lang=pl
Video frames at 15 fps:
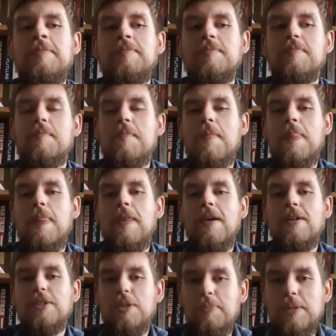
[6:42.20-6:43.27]
mm,
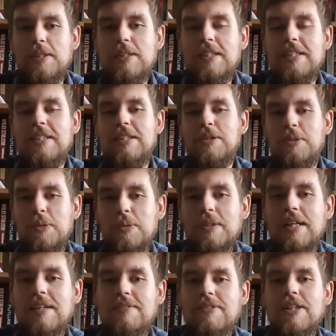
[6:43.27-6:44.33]
osobistych i
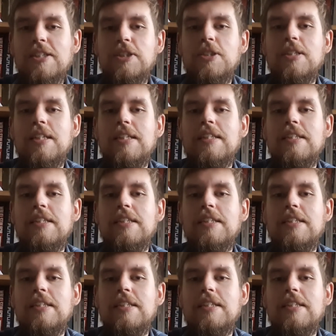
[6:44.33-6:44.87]
tutaj właśnie